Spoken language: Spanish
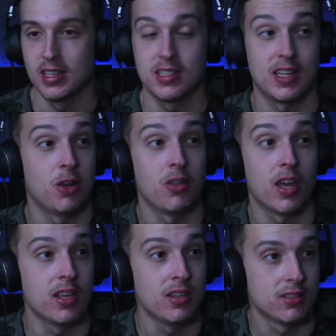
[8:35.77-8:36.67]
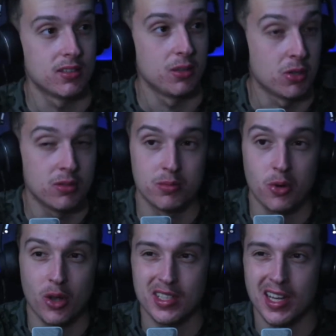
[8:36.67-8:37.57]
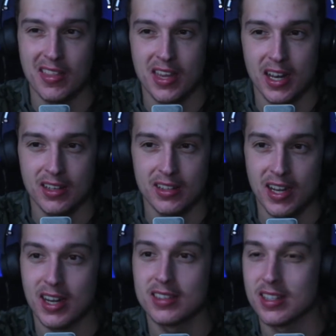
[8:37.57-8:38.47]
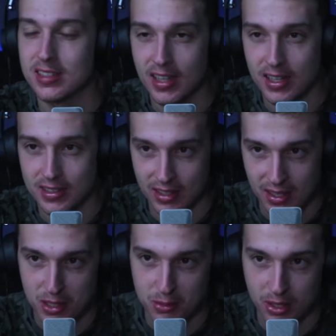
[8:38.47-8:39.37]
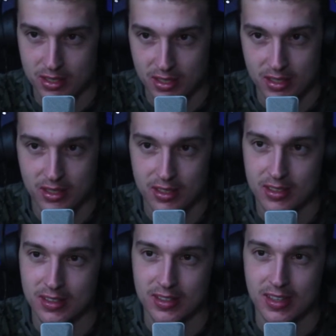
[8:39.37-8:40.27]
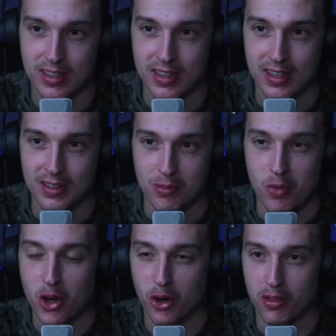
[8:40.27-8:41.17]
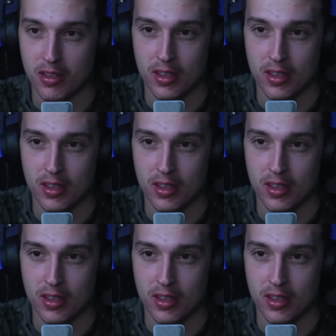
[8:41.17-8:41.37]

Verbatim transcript: salió de ahí. Y bueno, un poco así en general, ¿qué características tiene James Bond así muy conocido.